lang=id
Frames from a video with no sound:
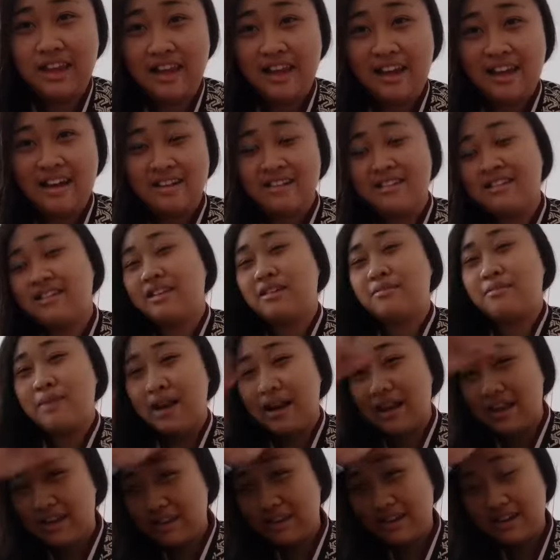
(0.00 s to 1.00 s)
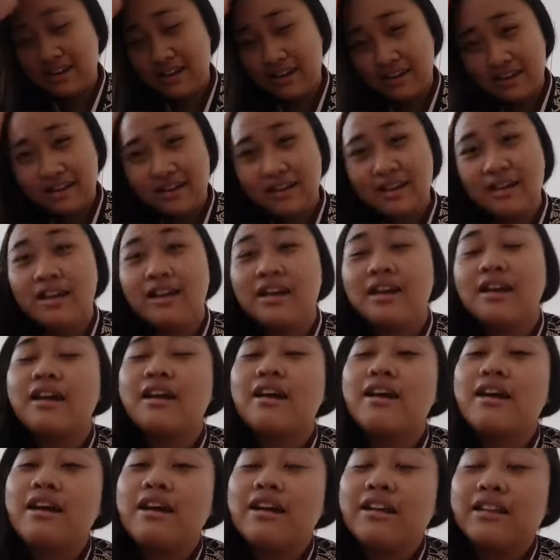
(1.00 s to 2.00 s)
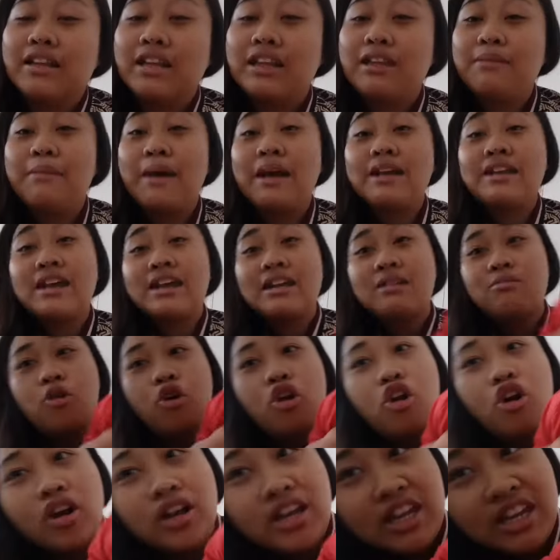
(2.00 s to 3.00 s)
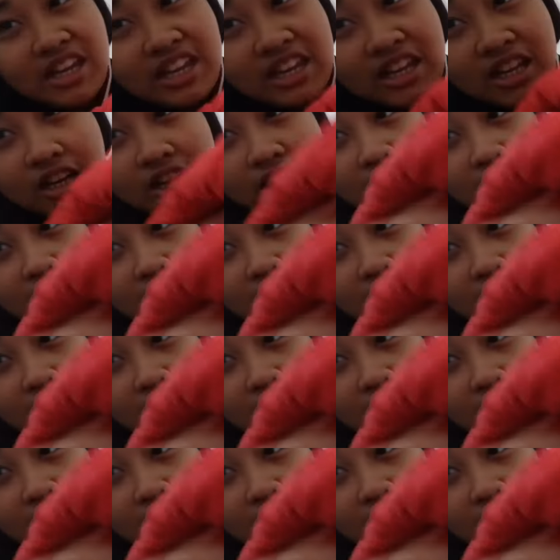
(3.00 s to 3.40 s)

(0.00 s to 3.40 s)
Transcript: ibaratnya tetap aja dibolongin nah